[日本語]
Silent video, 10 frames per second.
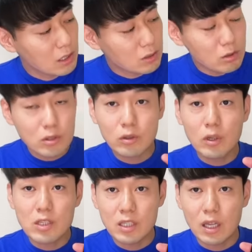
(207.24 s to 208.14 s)
そうする
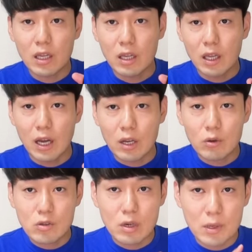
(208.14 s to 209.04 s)
とですね、
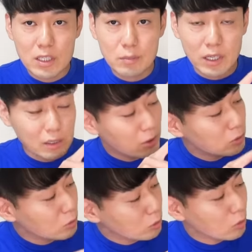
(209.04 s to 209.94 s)
iPhone 上は別にまだ今
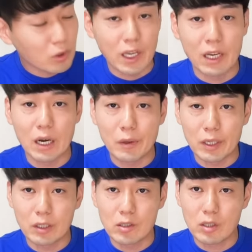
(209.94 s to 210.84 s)
のところ特に変化は
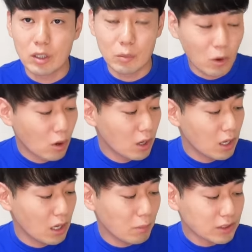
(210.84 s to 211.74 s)
ないんですけれども、
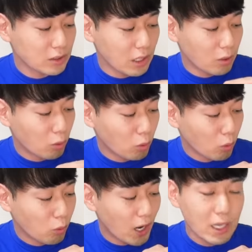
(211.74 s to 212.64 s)
まずあのこ
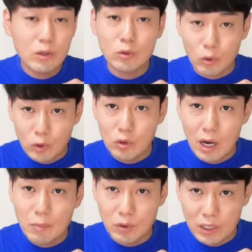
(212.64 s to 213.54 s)
のファイルとい
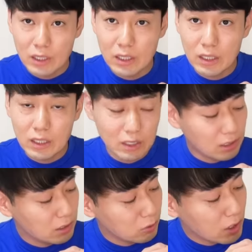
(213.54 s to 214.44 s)
うアプリ
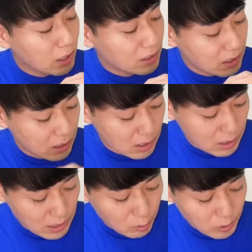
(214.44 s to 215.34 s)
の中に
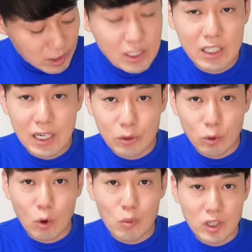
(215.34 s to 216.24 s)
この エスディー カード
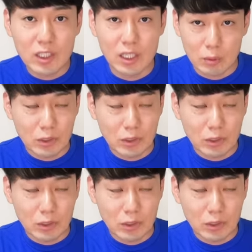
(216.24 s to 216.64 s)
の項目が出てき